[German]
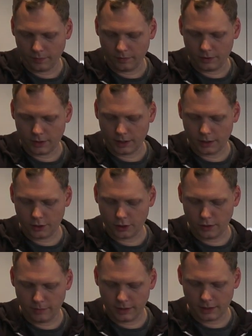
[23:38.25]
Wie gesagt, ich
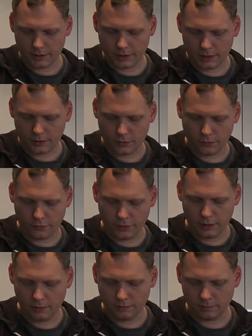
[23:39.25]
schaue immer, dass ich nicht zu
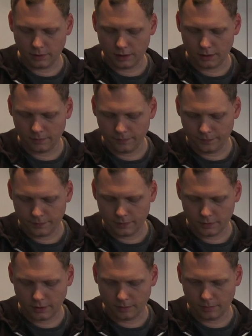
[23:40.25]
viel, ja,
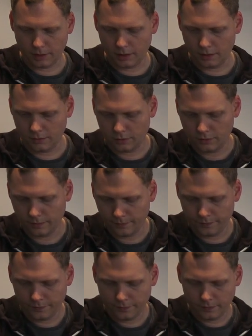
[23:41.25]
sag mal,
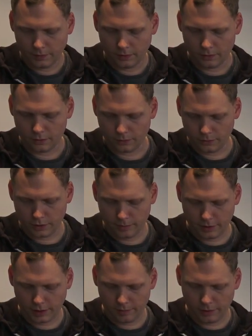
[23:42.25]
Soße
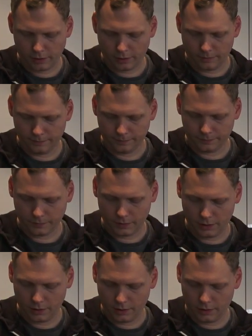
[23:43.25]
mit reinbekomme
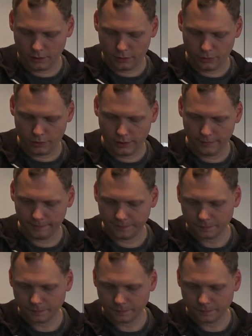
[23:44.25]
in die, in die Tüte.